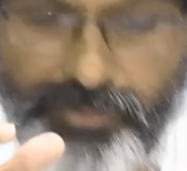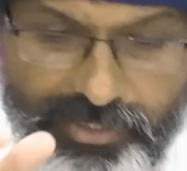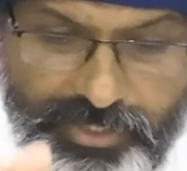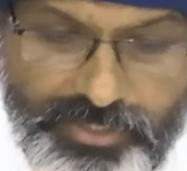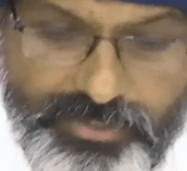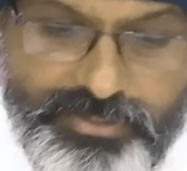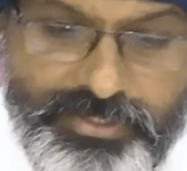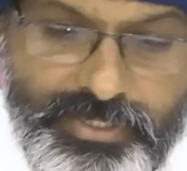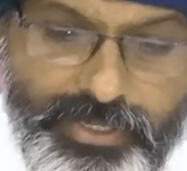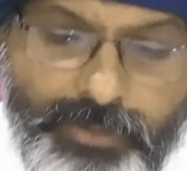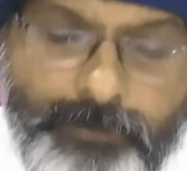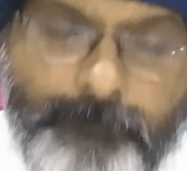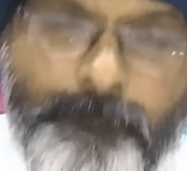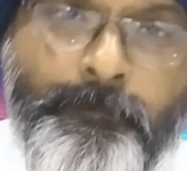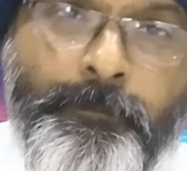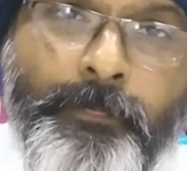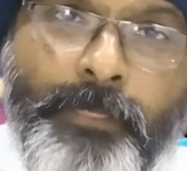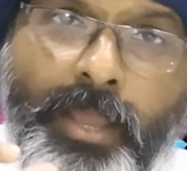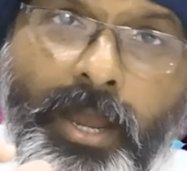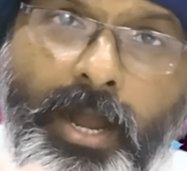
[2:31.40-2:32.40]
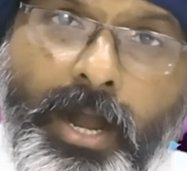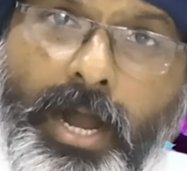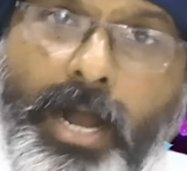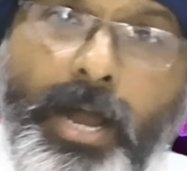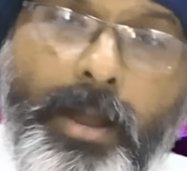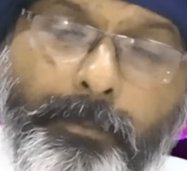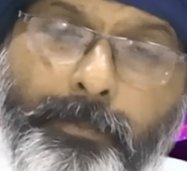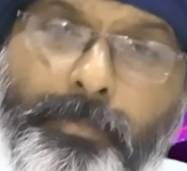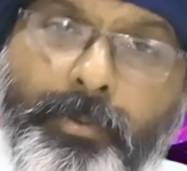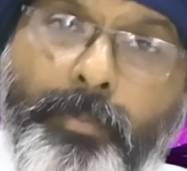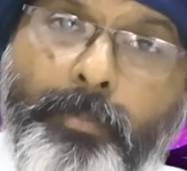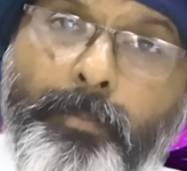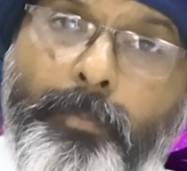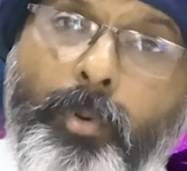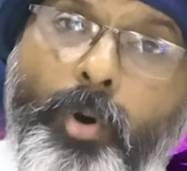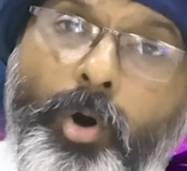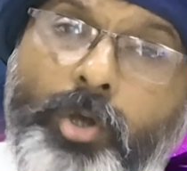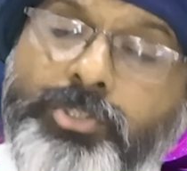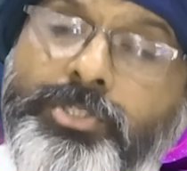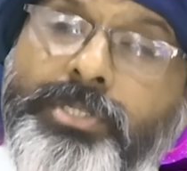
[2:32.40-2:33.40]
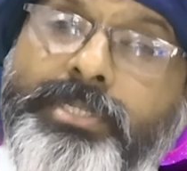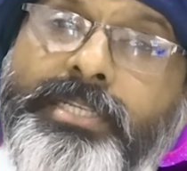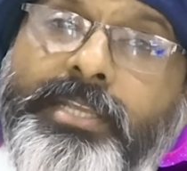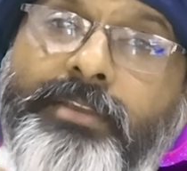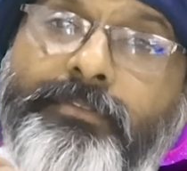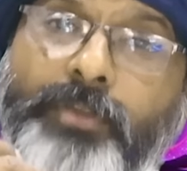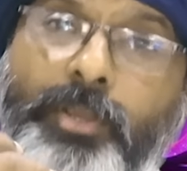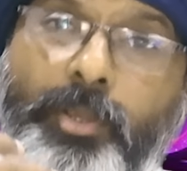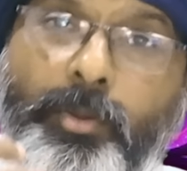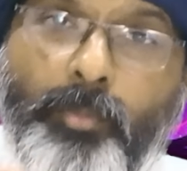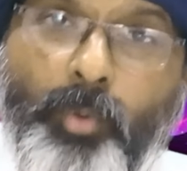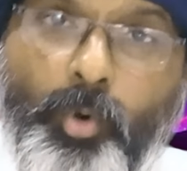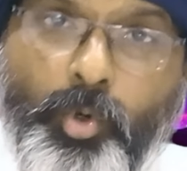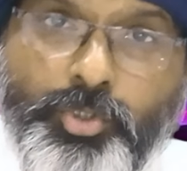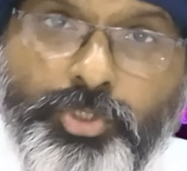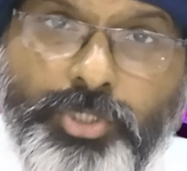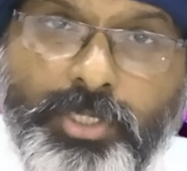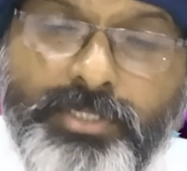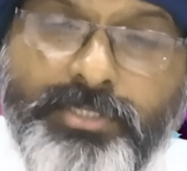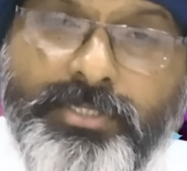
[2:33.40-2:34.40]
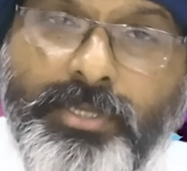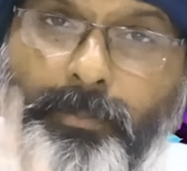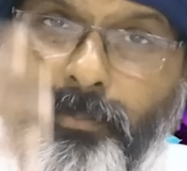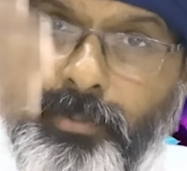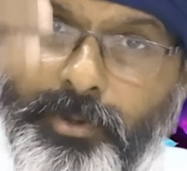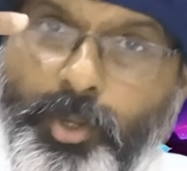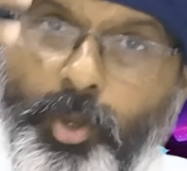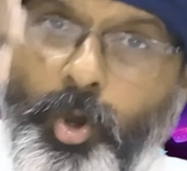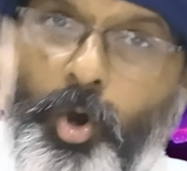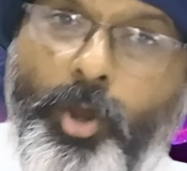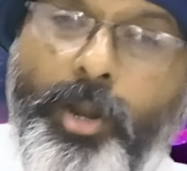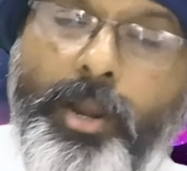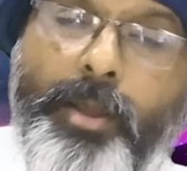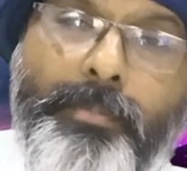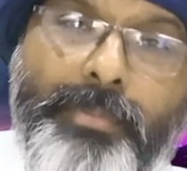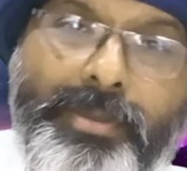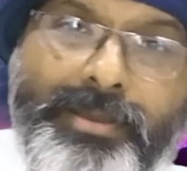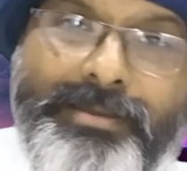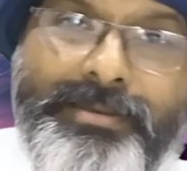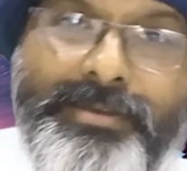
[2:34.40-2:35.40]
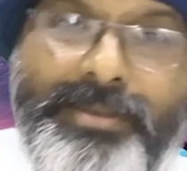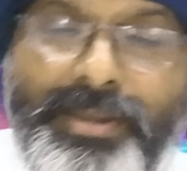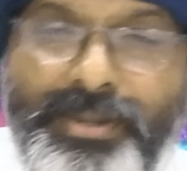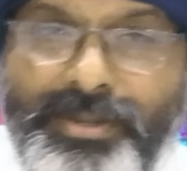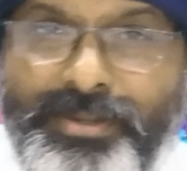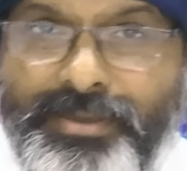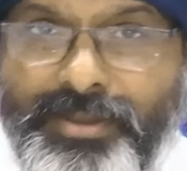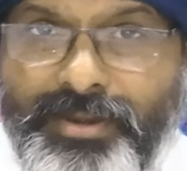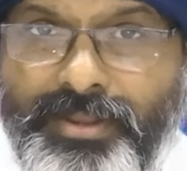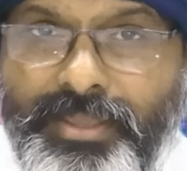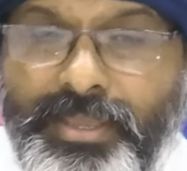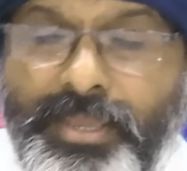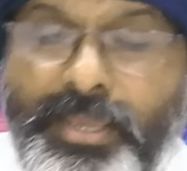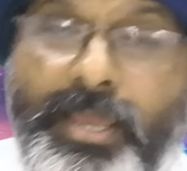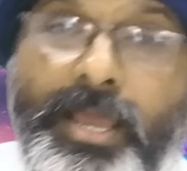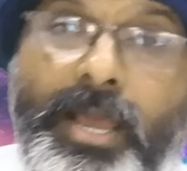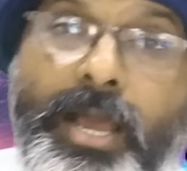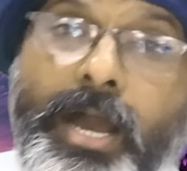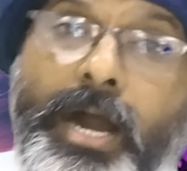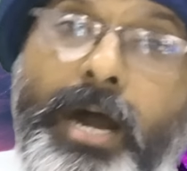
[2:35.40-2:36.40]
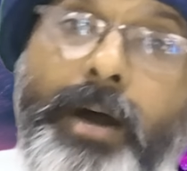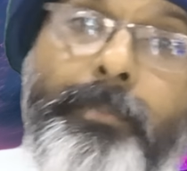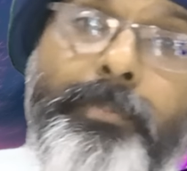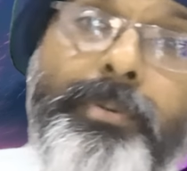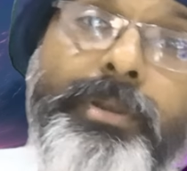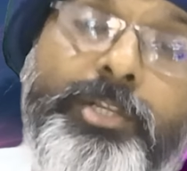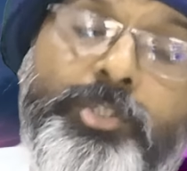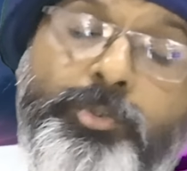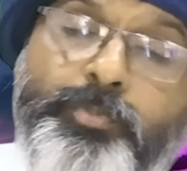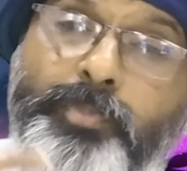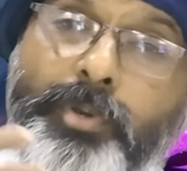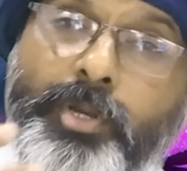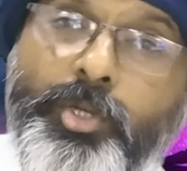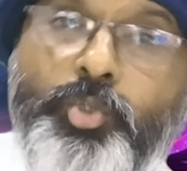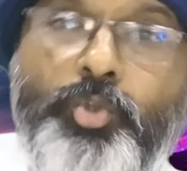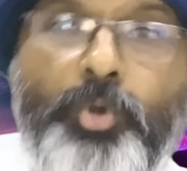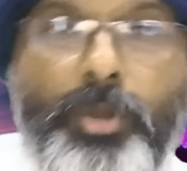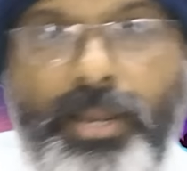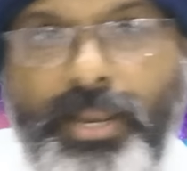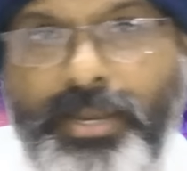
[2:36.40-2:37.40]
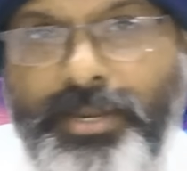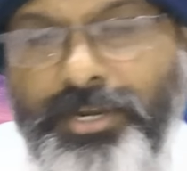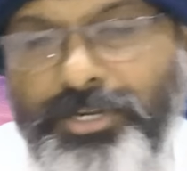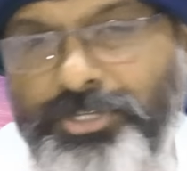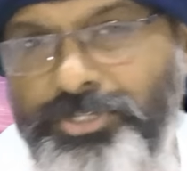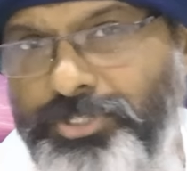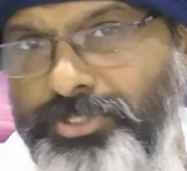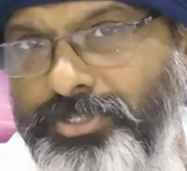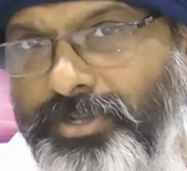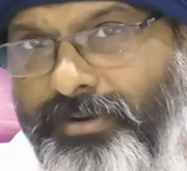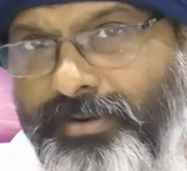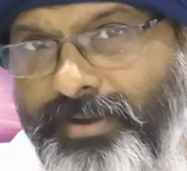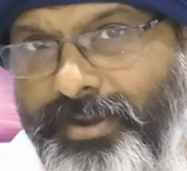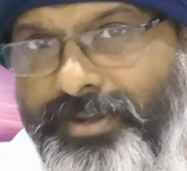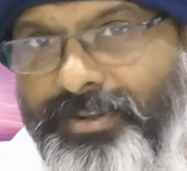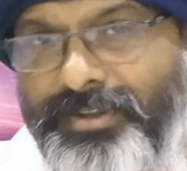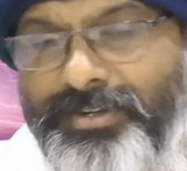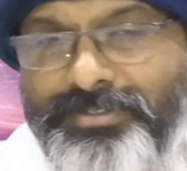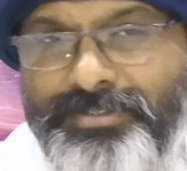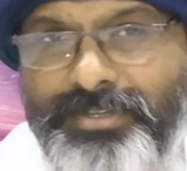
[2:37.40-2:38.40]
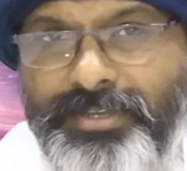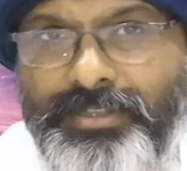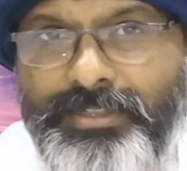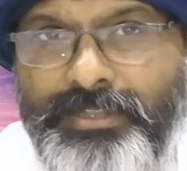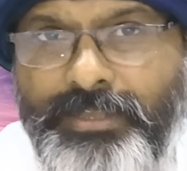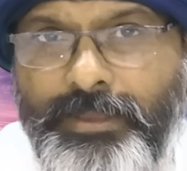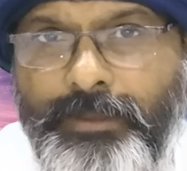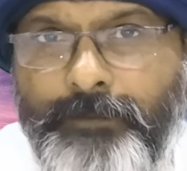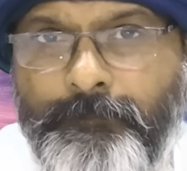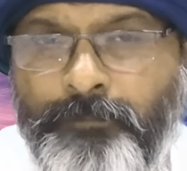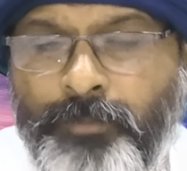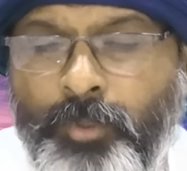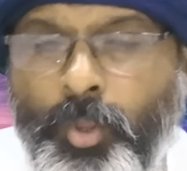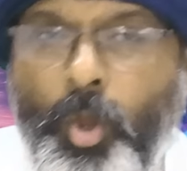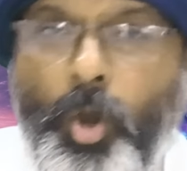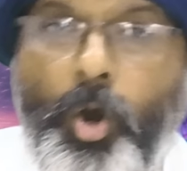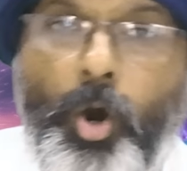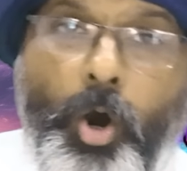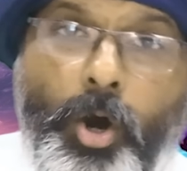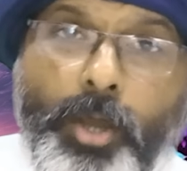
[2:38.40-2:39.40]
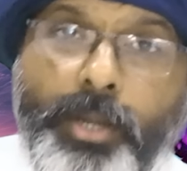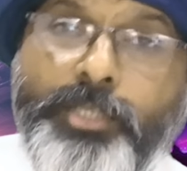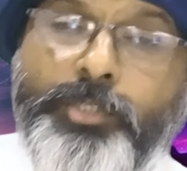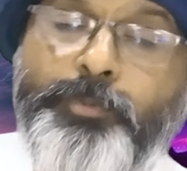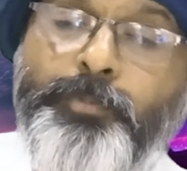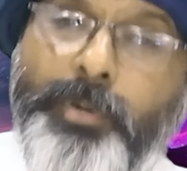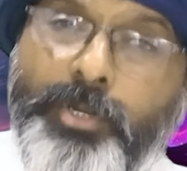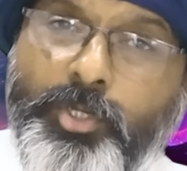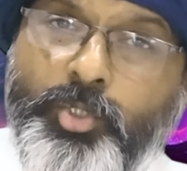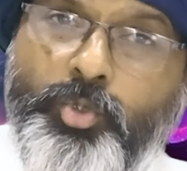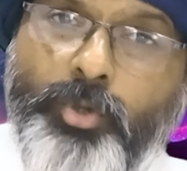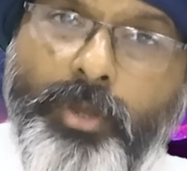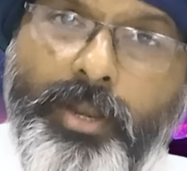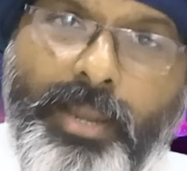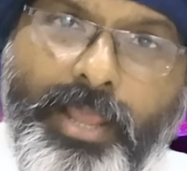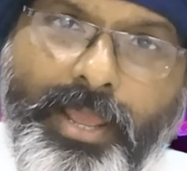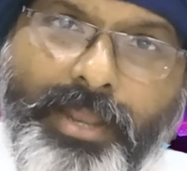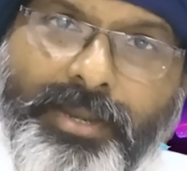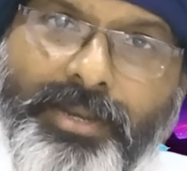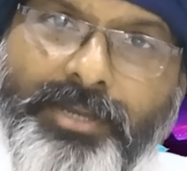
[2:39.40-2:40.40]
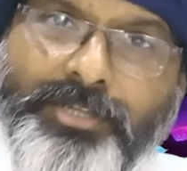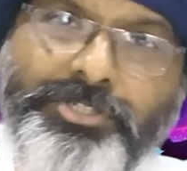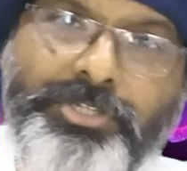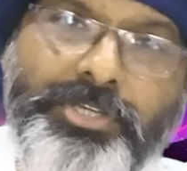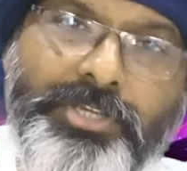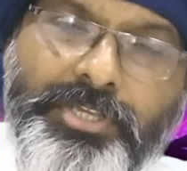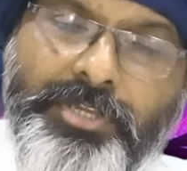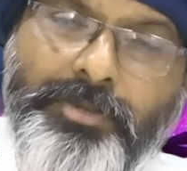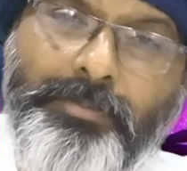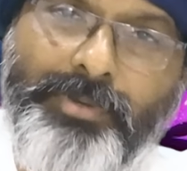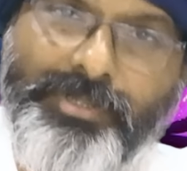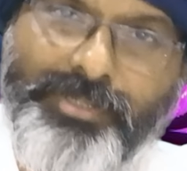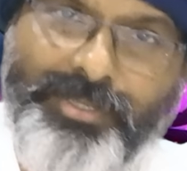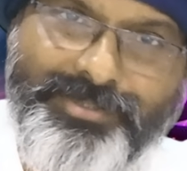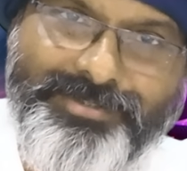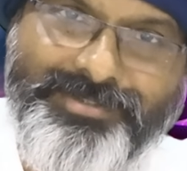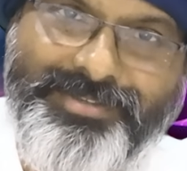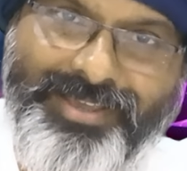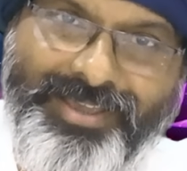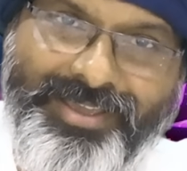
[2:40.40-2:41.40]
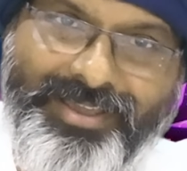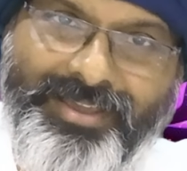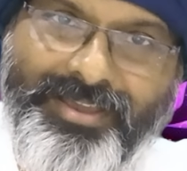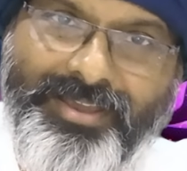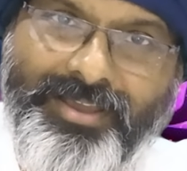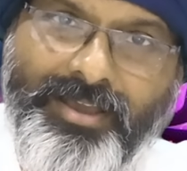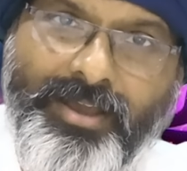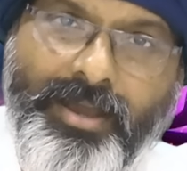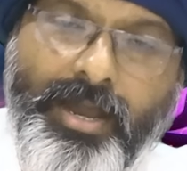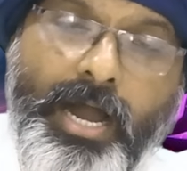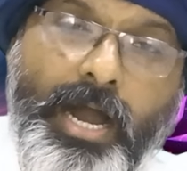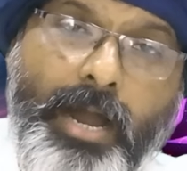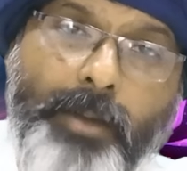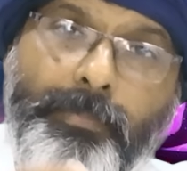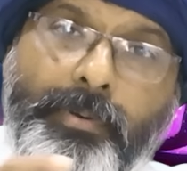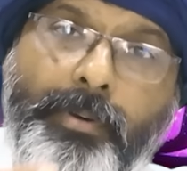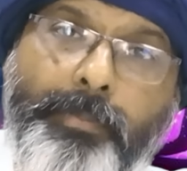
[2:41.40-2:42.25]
मदद से आप पॉजिटिव इमोशंस अपने और में क्रिएट करके अपनी स्पिरिचुअल एनर्जी जनरेट कर सकते हैं और इस स्पिरिचुअल एनर्जी की मदद से आप